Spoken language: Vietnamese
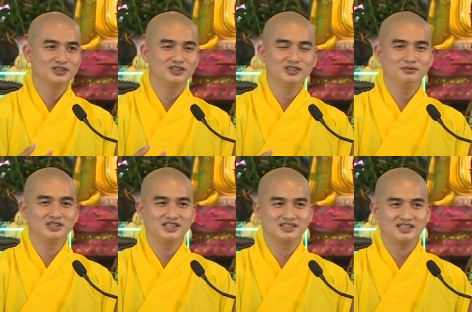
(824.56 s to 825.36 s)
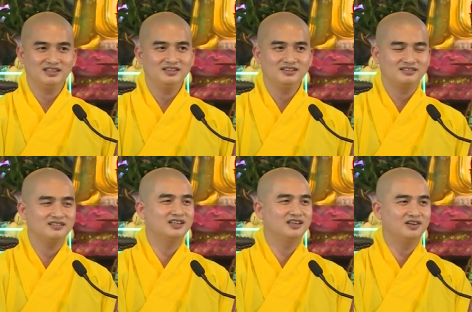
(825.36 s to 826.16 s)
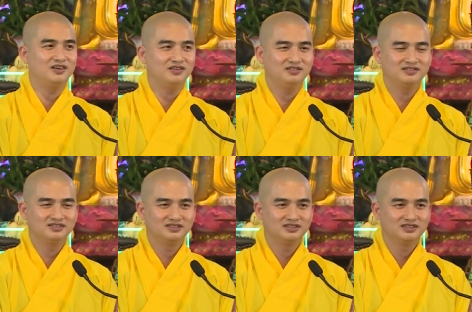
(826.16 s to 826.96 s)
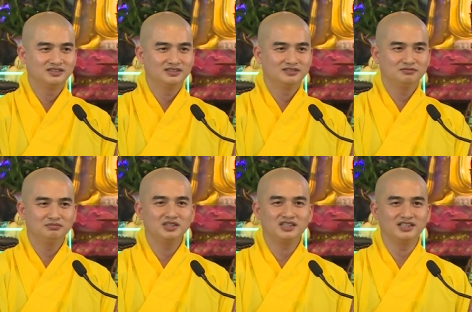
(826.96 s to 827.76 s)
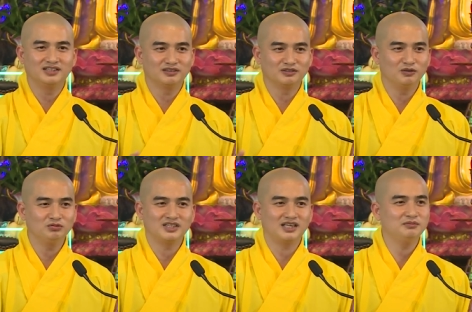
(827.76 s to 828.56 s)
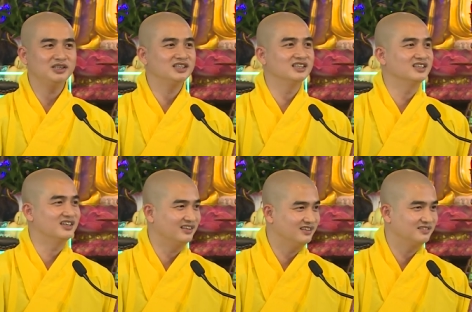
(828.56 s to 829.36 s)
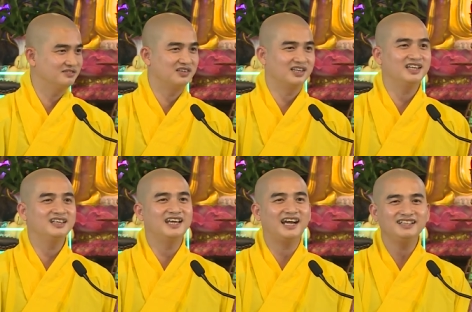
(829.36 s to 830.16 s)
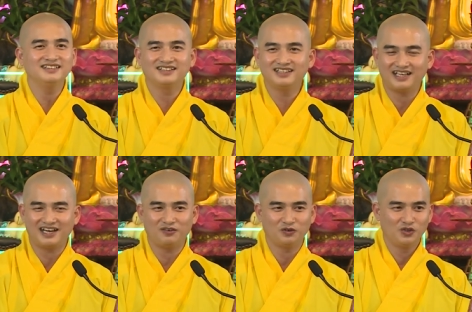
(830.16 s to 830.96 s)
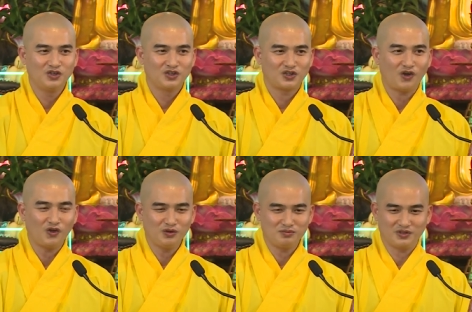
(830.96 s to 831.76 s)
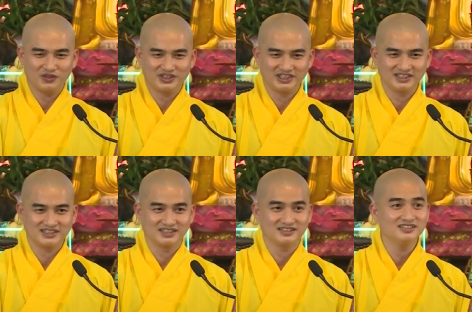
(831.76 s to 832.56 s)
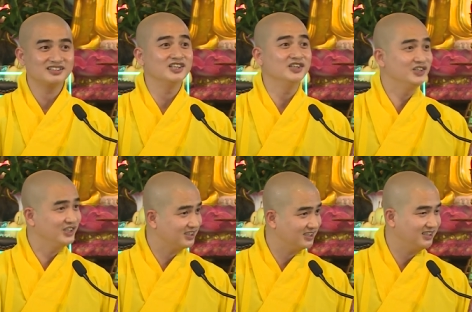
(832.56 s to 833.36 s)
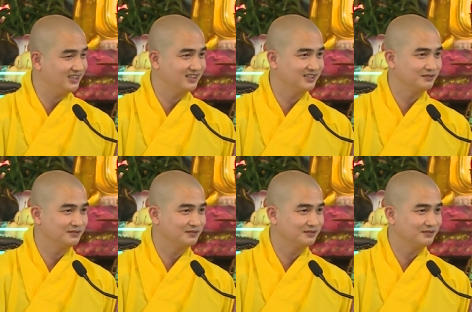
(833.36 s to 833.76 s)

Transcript: Xin thưa Minh Thiền trả lời rất là gọn Minh Thiền cũng chẳng biết nhìn nhận và đánh giá như thế nào Thôi mọi chuyện thì cứ tùy duyên đi